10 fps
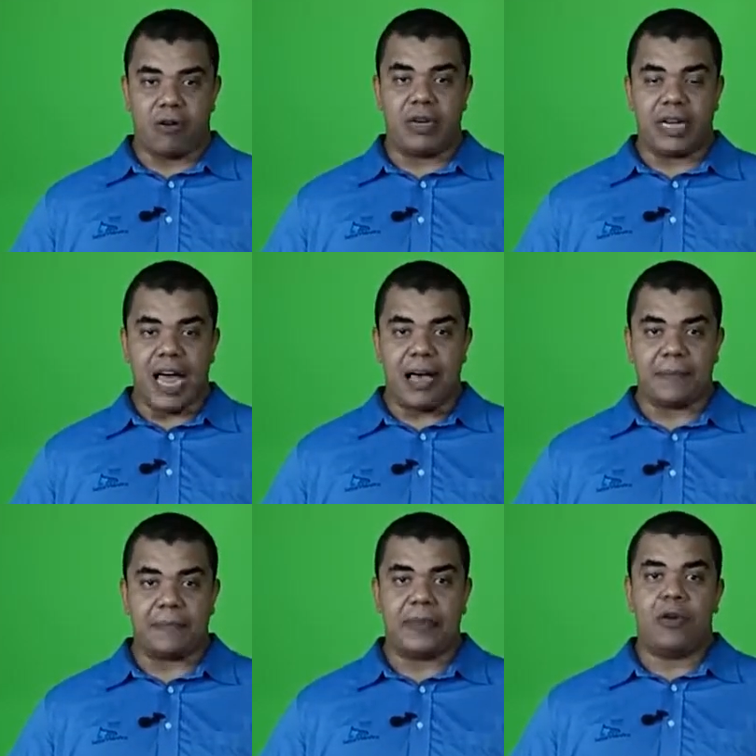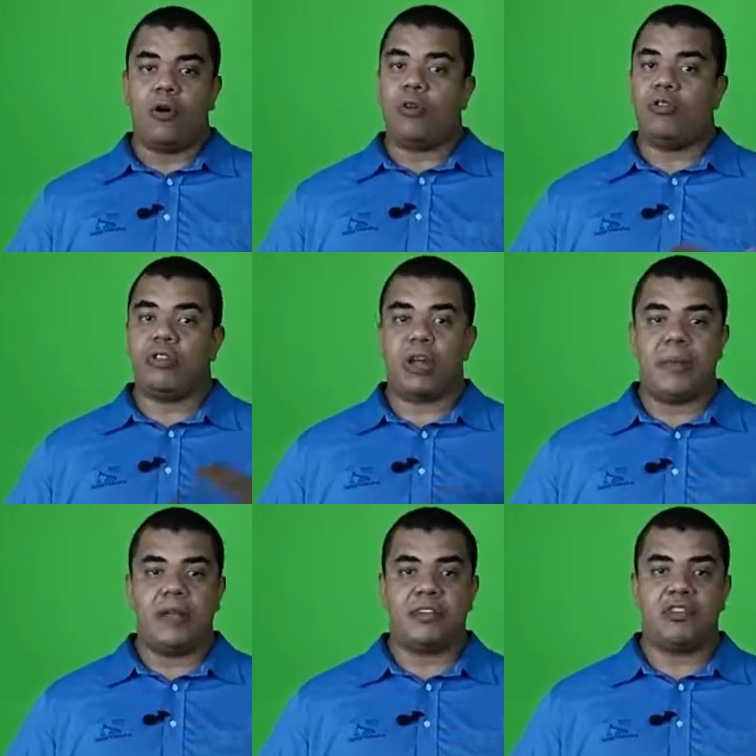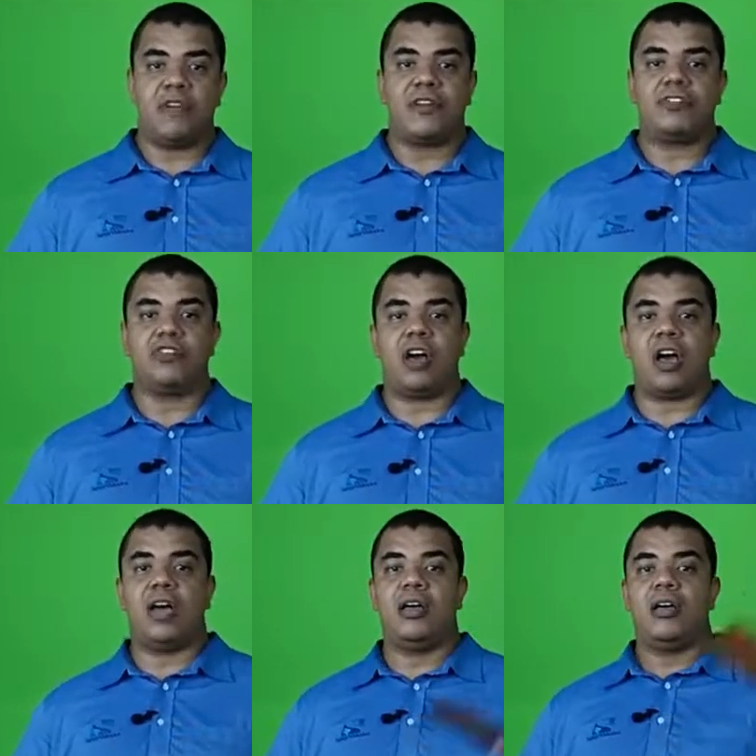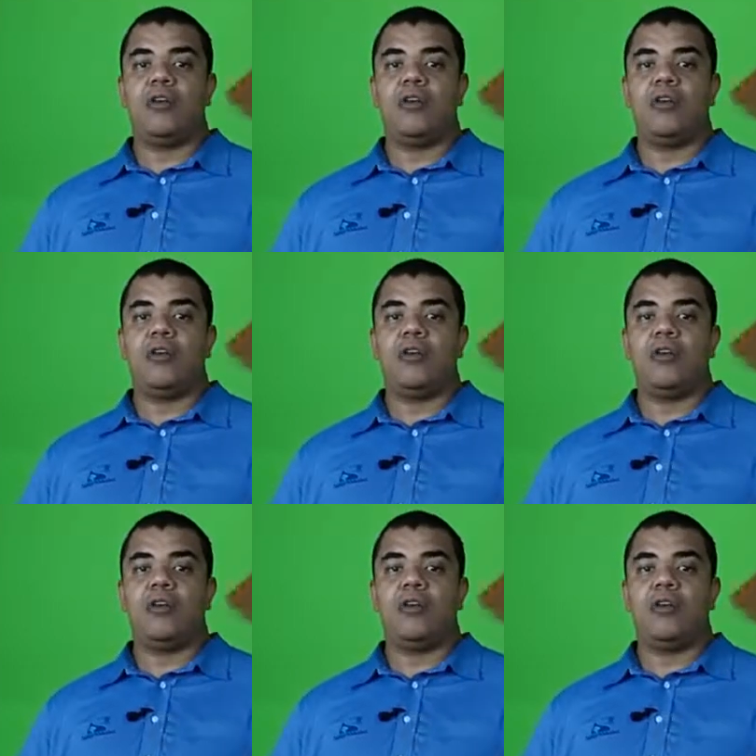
cortar, ou então na beneficiadora, e falar assim, ó,